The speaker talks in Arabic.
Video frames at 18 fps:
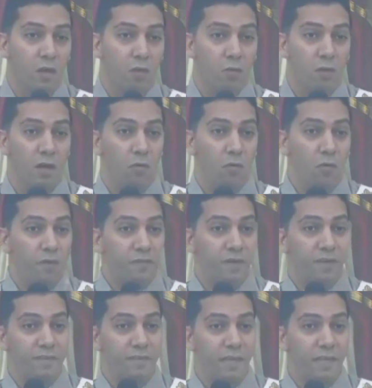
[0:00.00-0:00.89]
ولو
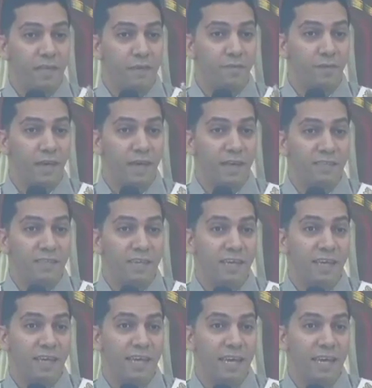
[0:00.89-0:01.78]
وافقتني في هذا
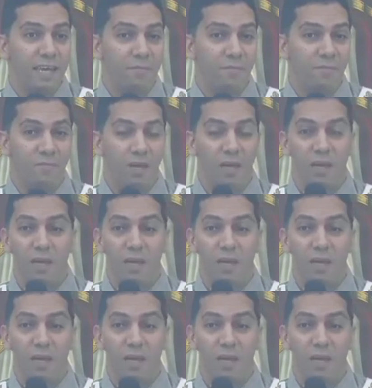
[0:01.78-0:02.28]
الكلام